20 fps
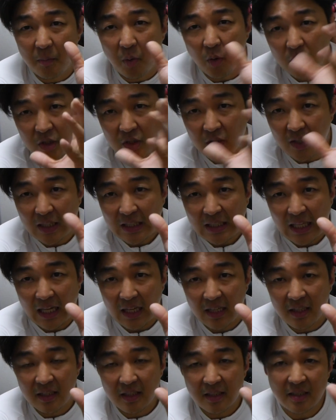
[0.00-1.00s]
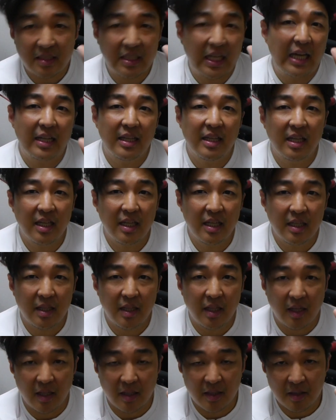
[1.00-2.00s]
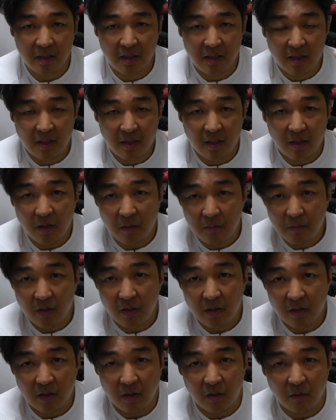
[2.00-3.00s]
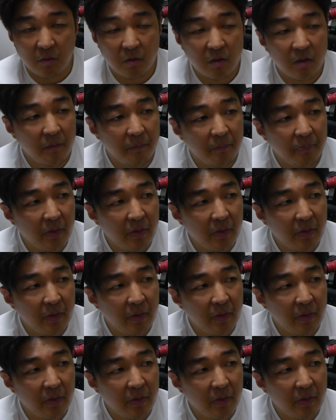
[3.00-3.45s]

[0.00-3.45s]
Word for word: 포지션에 따른 그 자세에 대한 설명을 드렸고요.